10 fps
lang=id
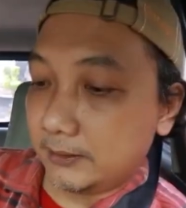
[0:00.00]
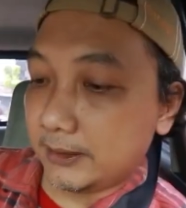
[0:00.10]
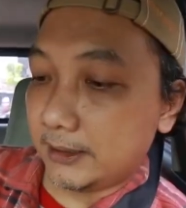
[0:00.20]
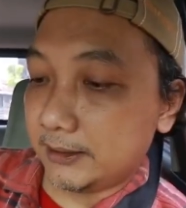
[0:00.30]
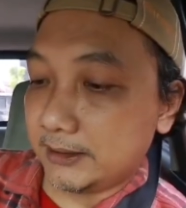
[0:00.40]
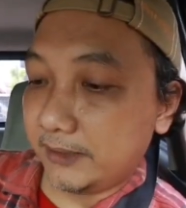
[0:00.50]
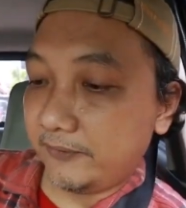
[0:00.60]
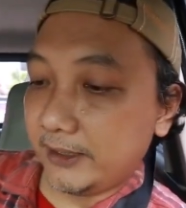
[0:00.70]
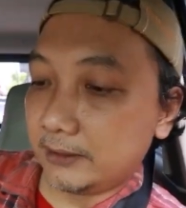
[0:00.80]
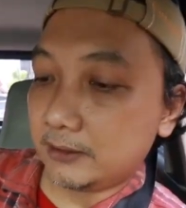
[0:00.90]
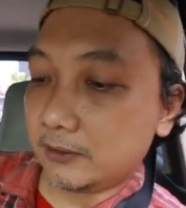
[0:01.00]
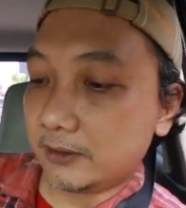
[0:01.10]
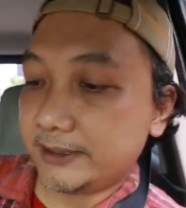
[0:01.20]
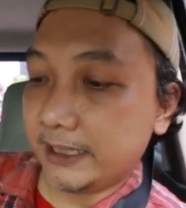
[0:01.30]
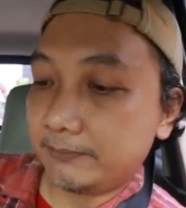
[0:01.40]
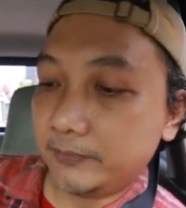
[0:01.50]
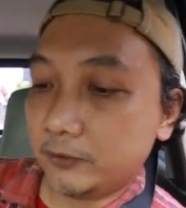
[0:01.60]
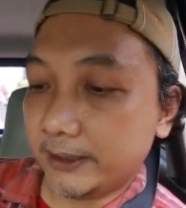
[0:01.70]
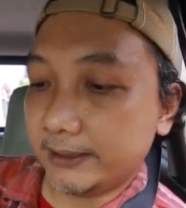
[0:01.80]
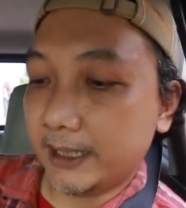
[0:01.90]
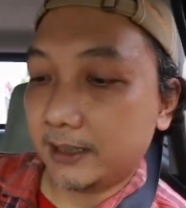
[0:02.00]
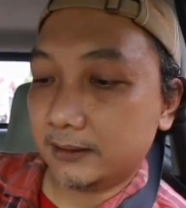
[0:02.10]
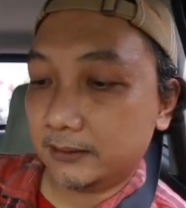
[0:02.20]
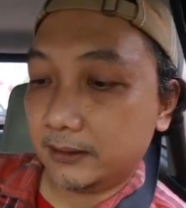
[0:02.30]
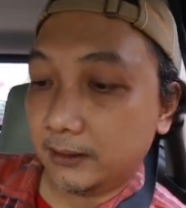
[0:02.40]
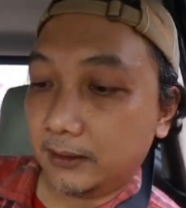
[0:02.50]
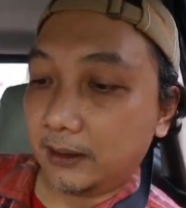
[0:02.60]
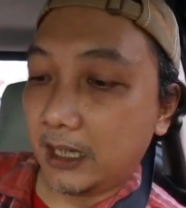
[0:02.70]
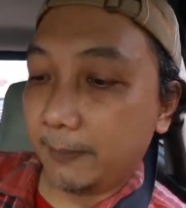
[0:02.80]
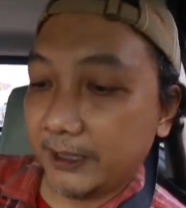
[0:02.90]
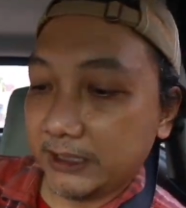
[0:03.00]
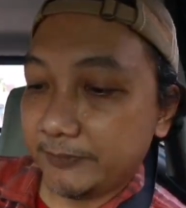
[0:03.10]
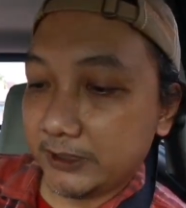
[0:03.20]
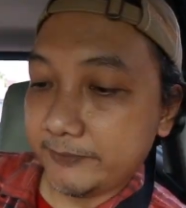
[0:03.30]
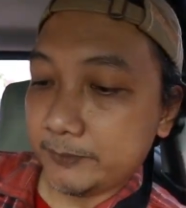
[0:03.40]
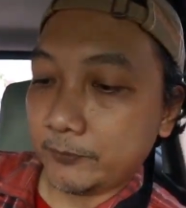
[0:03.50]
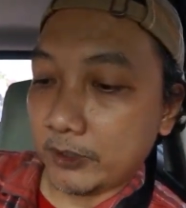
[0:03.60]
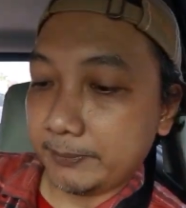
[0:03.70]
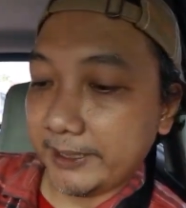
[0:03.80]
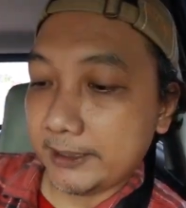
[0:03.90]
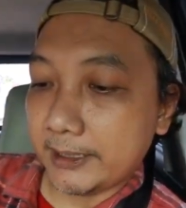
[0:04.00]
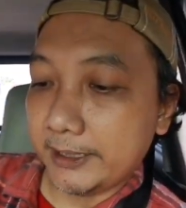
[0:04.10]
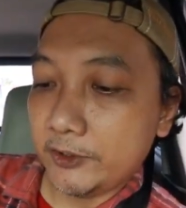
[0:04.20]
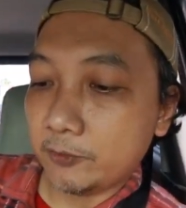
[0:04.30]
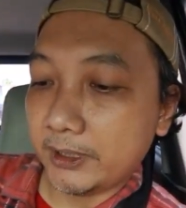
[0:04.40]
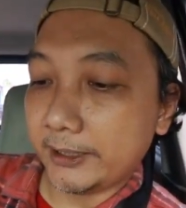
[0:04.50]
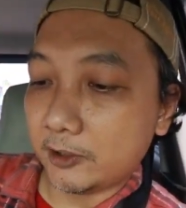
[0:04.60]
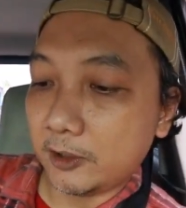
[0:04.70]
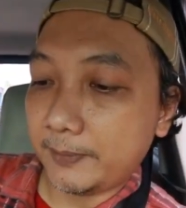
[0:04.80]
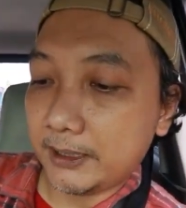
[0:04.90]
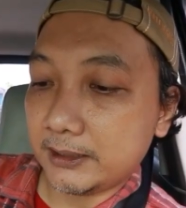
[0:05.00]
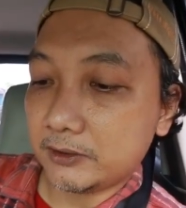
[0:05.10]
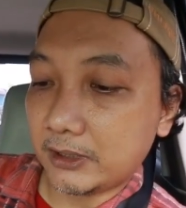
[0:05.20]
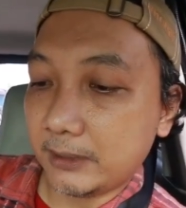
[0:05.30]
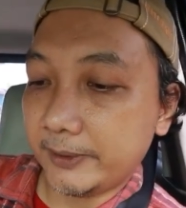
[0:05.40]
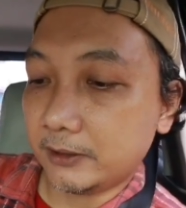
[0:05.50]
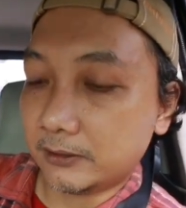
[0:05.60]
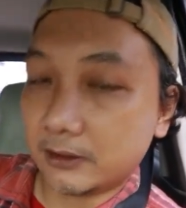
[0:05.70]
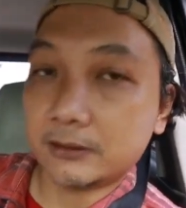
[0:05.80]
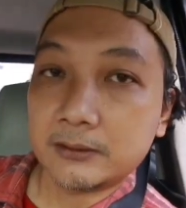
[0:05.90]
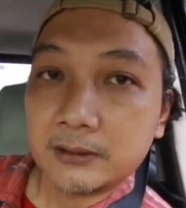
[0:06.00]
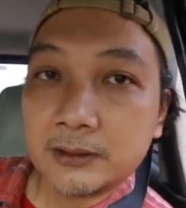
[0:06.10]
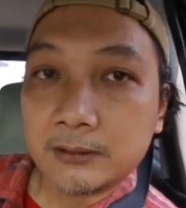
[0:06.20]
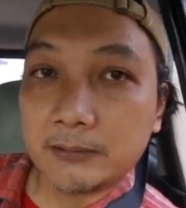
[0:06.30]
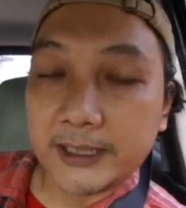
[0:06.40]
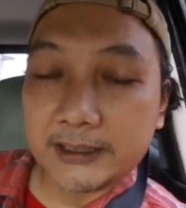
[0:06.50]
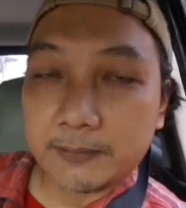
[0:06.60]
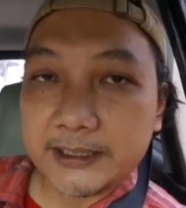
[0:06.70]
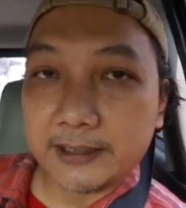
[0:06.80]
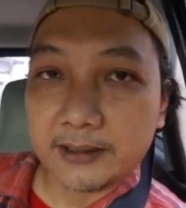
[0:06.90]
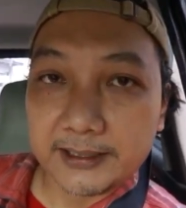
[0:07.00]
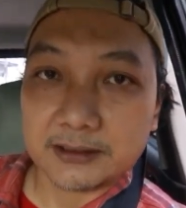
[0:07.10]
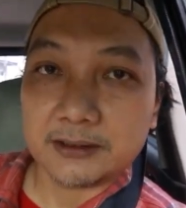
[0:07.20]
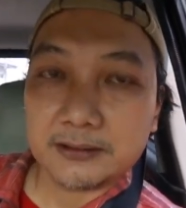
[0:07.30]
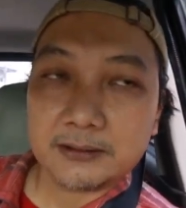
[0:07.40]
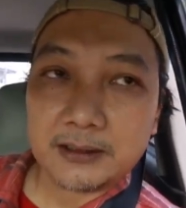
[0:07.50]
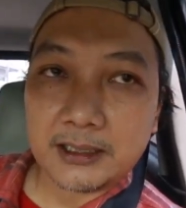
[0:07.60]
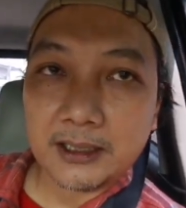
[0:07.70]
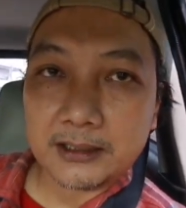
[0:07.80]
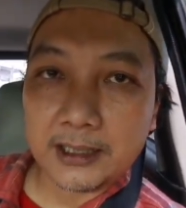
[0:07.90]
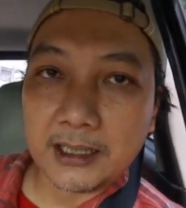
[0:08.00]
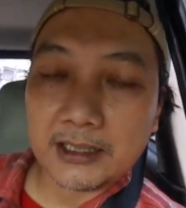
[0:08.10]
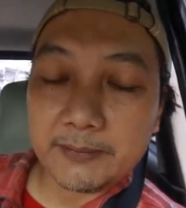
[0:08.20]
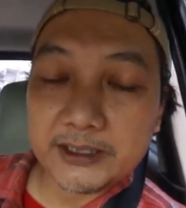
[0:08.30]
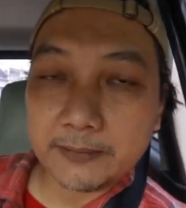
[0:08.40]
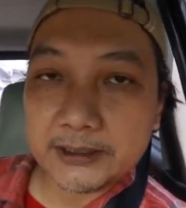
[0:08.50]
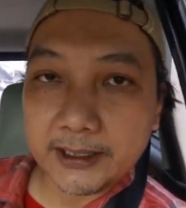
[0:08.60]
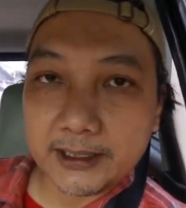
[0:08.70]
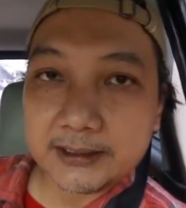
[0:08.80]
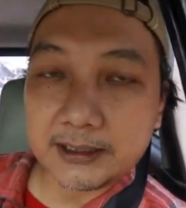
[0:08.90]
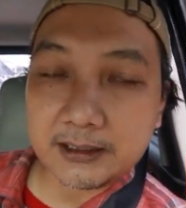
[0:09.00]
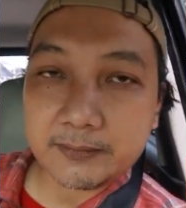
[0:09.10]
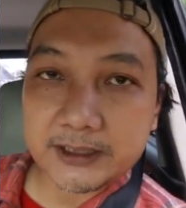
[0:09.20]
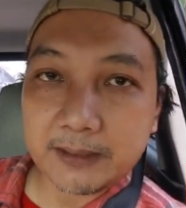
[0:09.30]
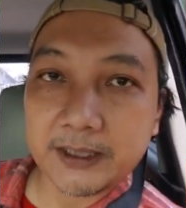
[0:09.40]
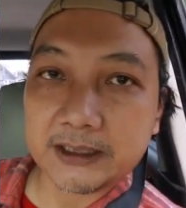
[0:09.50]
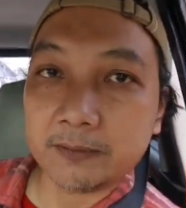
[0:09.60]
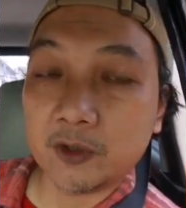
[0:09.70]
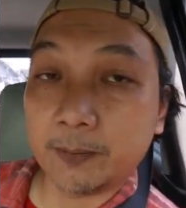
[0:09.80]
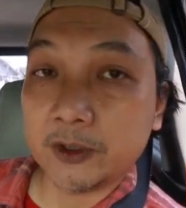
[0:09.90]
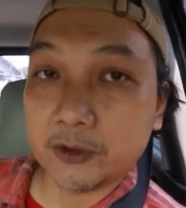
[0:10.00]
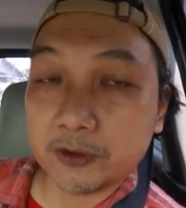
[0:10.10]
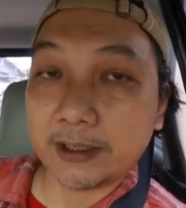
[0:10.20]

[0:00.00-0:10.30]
dari Jeffrey underscore Siam 23 apa tips-tips buat menghindari human error pada seorang pilot drone belajar bahasa Inggris karena dengan Anda bisa bahasa Inggris, Anda bisa baca buku petunjuk